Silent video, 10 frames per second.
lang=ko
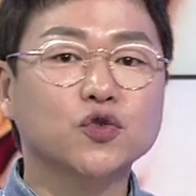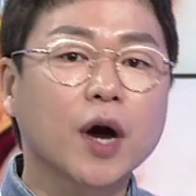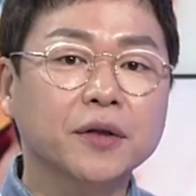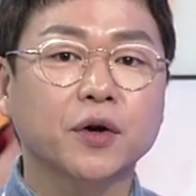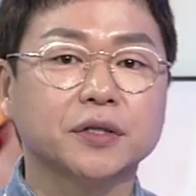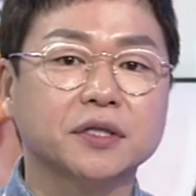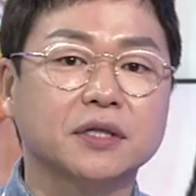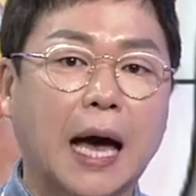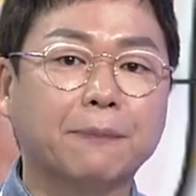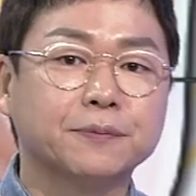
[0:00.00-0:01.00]
중요한
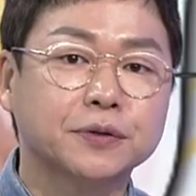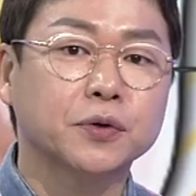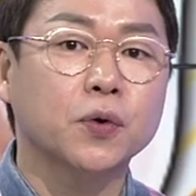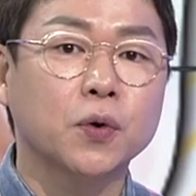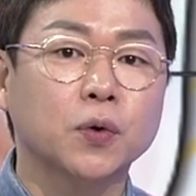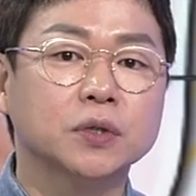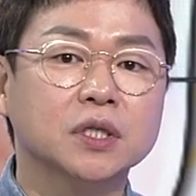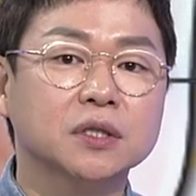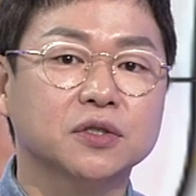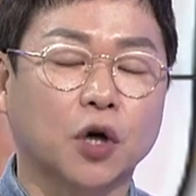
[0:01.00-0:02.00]
것은
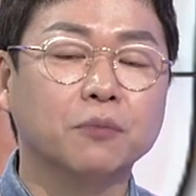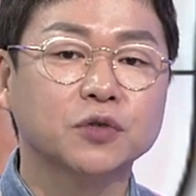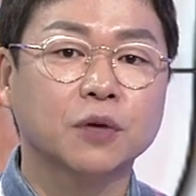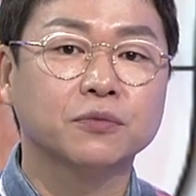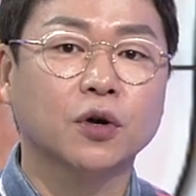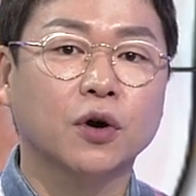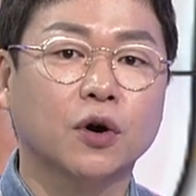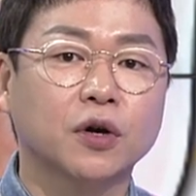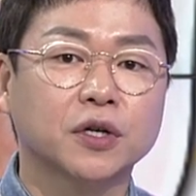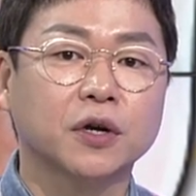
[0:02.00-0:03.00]
앞으로는 점점
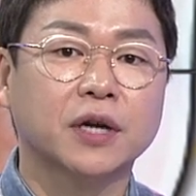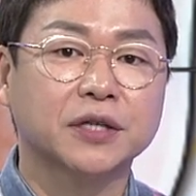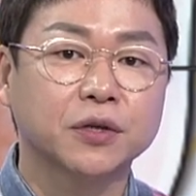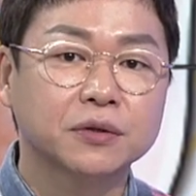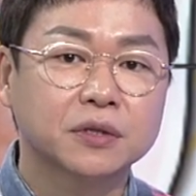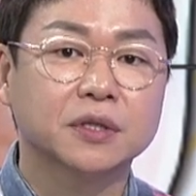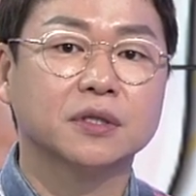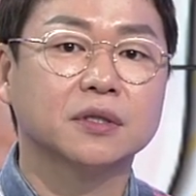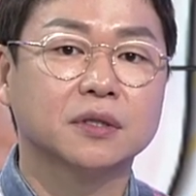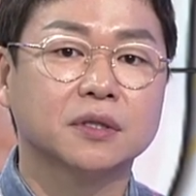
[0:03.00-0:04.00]
더 이런
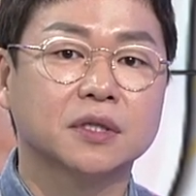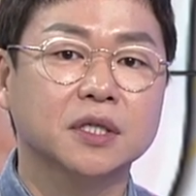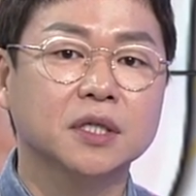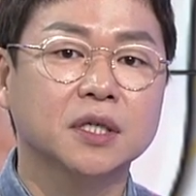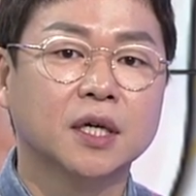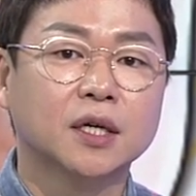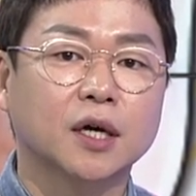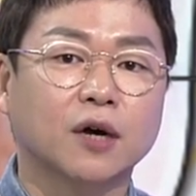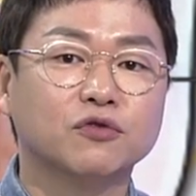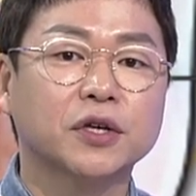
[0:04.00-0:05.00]
레전드들이
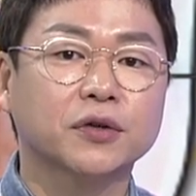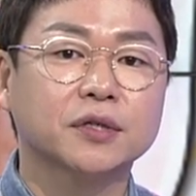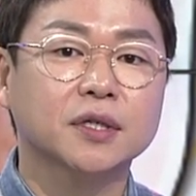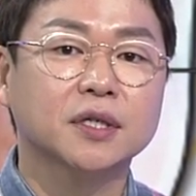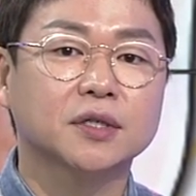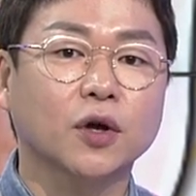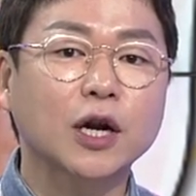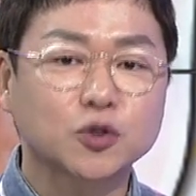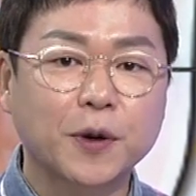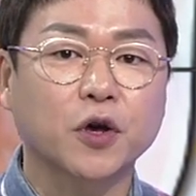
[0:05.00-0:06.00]
아, 우리 곁을
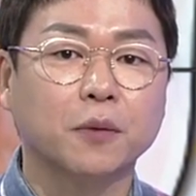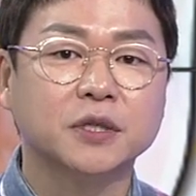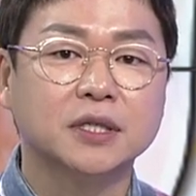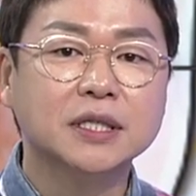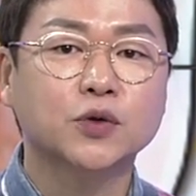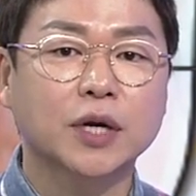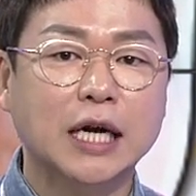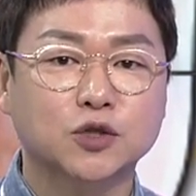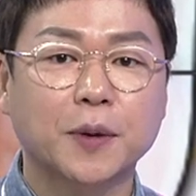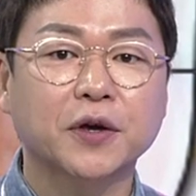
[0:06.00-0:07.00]
떠날 수밖에 없는 은퇴를
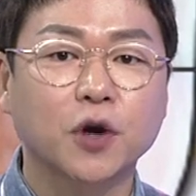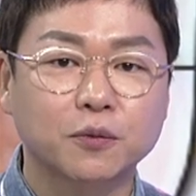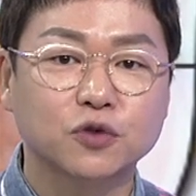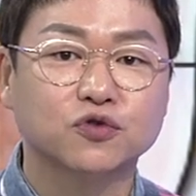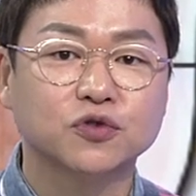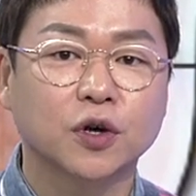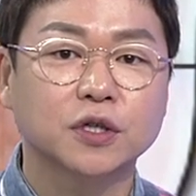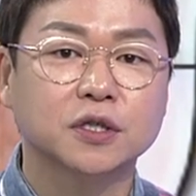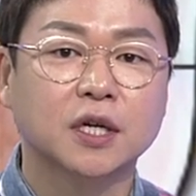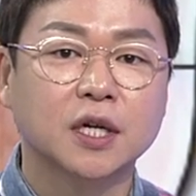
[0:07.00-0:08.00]
할 수밖에 없는
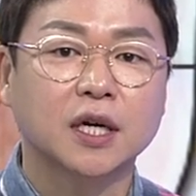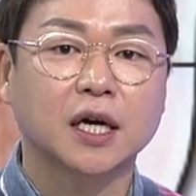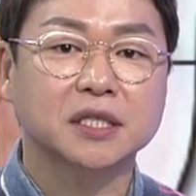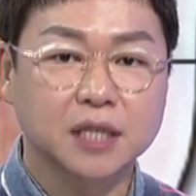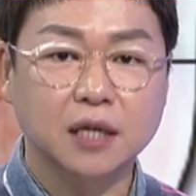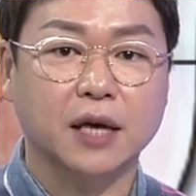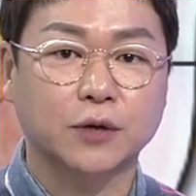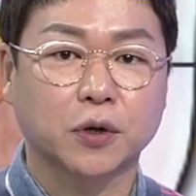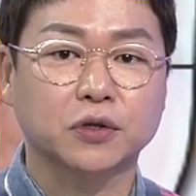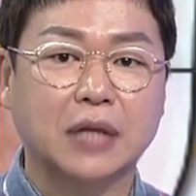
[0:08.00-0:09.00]
순서는 아, 시간은
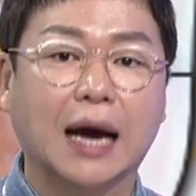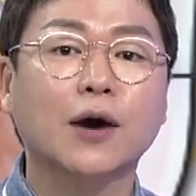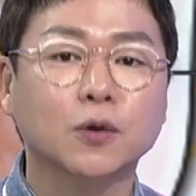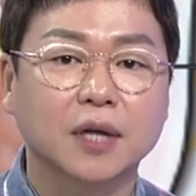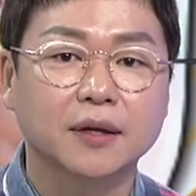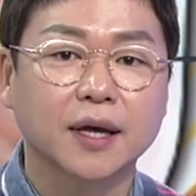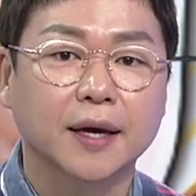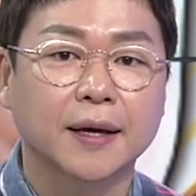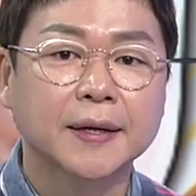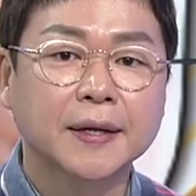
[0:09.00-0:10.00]
계속해서 다가올
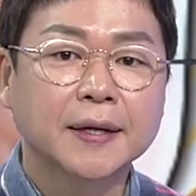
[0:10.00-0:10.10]
텐데